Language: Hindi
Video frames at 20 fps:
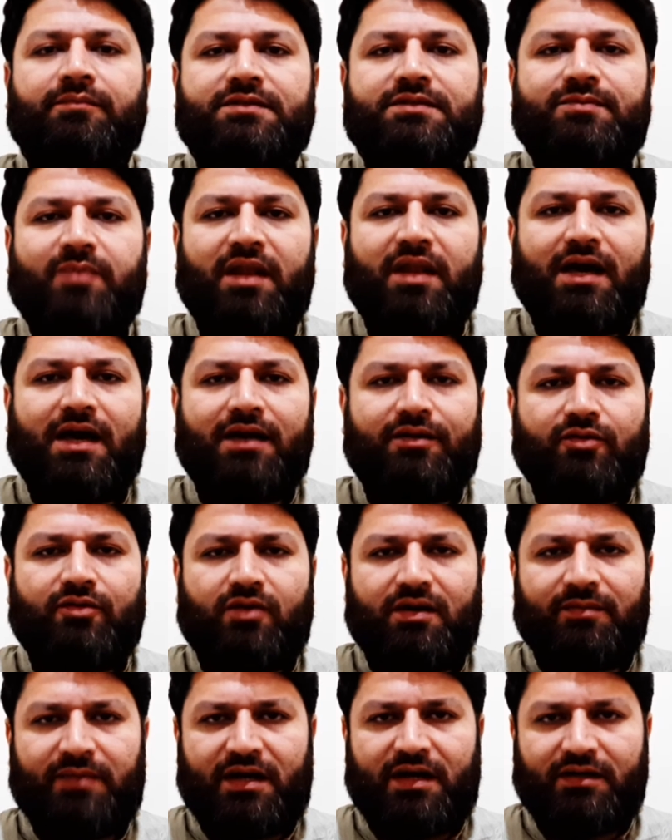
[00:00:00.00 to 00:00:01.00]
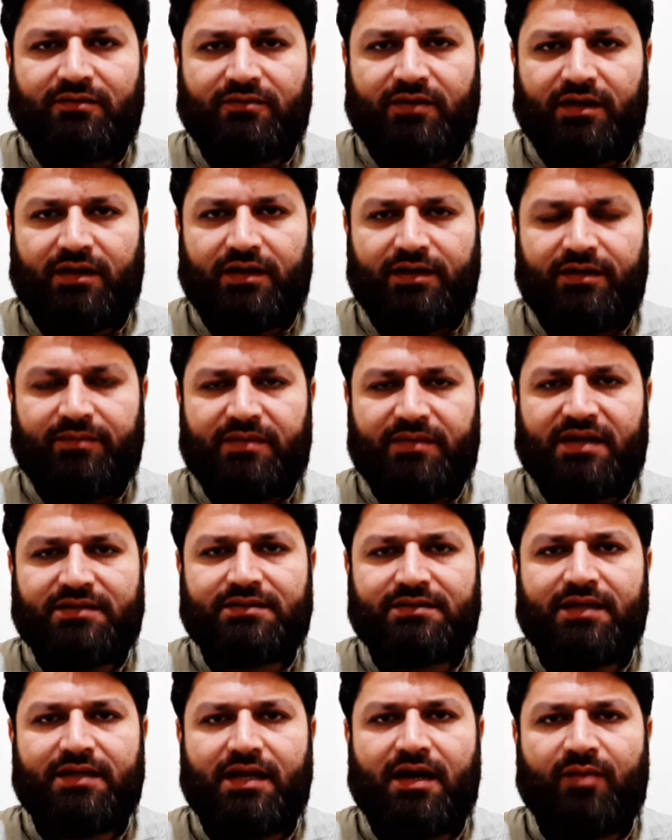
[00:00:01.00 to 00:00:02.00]
बसमीम
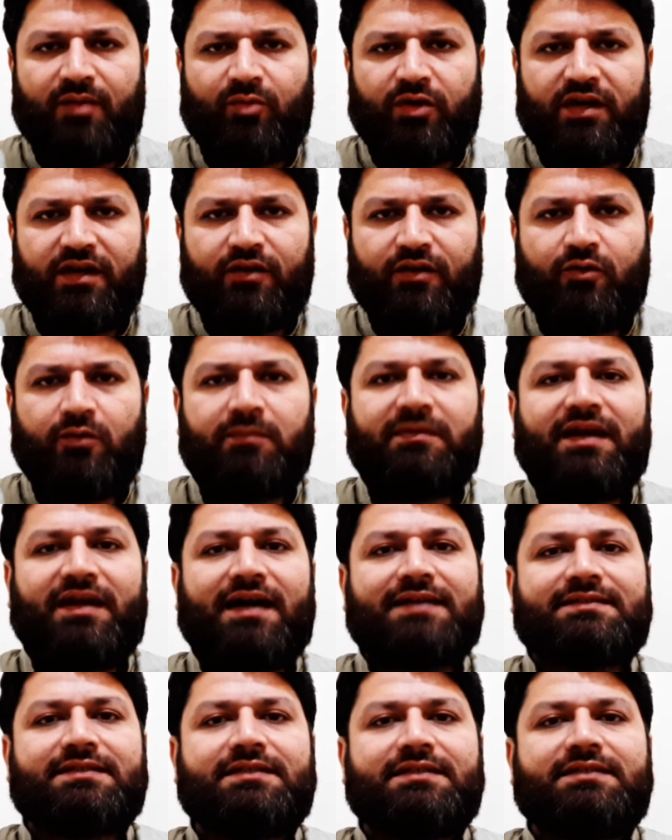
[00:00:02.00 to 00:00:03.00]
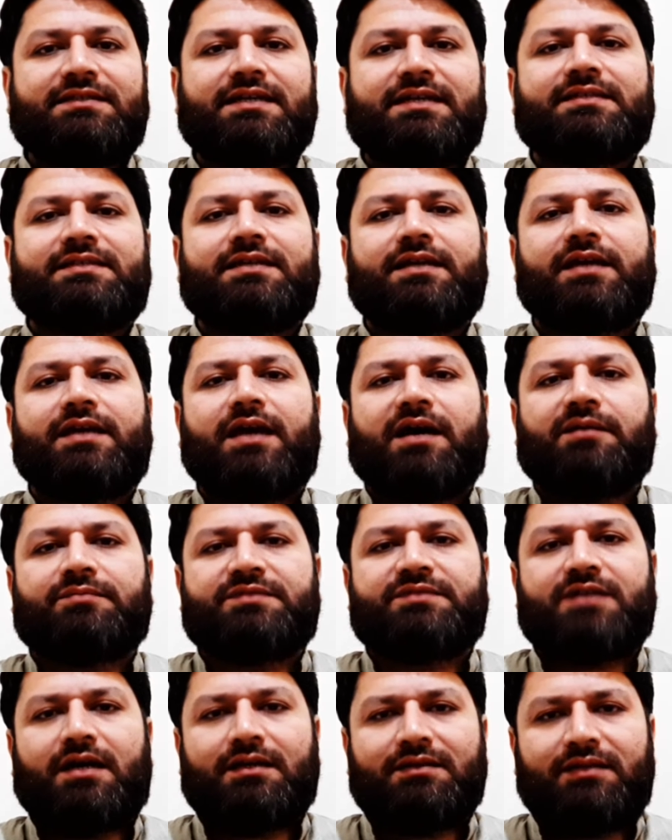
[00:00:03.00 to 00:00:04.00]
अल्लाम नाजीन जैसा कि
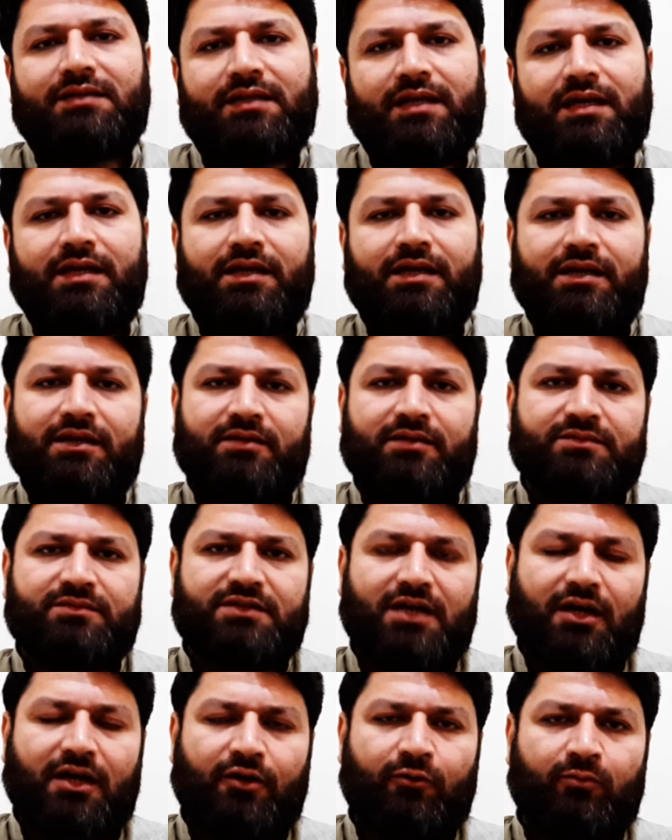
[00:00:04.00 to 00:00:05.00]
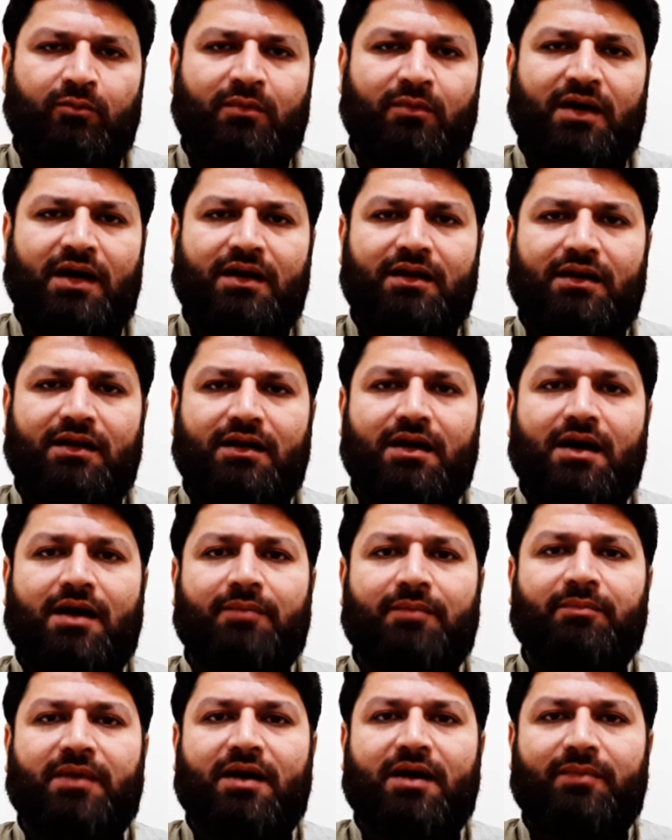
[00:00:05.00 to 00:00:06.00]
आप जानते हैं कि रमज़ान मुबारक
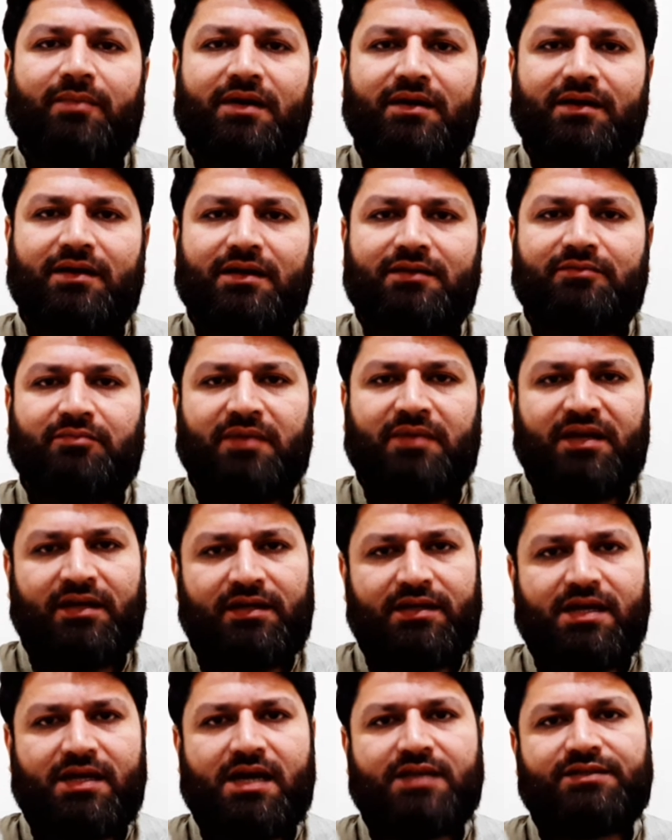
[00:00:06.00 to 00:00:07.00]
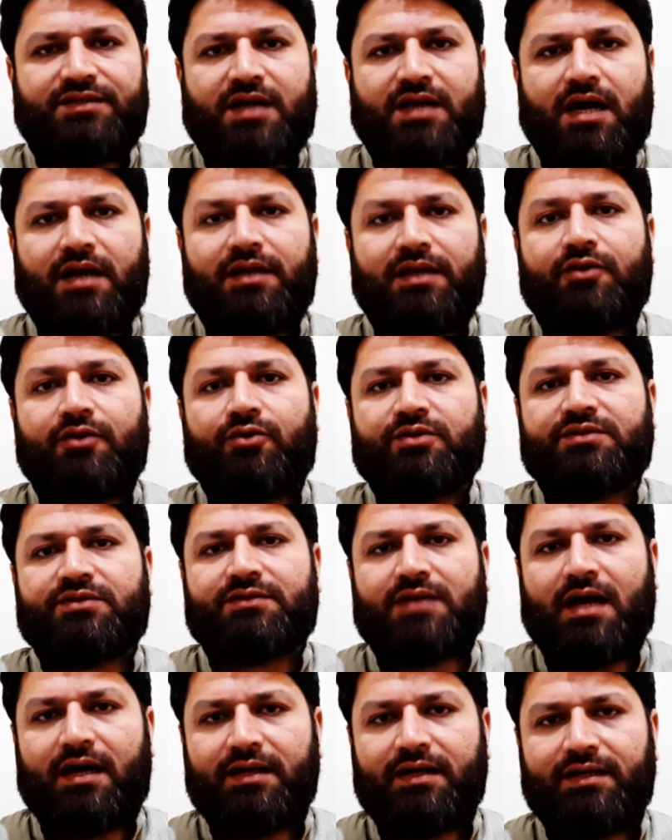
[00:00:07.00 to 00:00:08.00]
का बाबरकत महीना जारी और
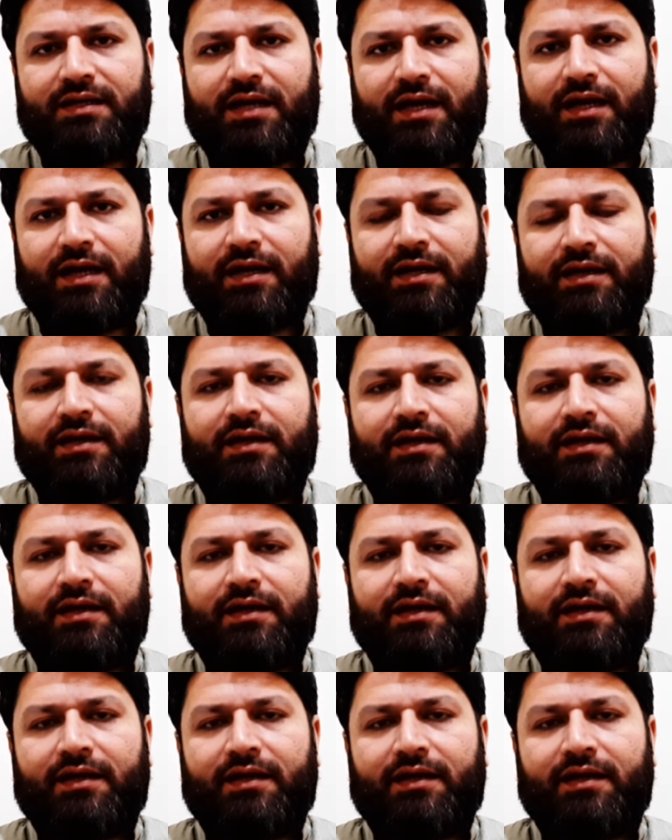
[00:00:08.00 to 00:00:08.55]
सारी है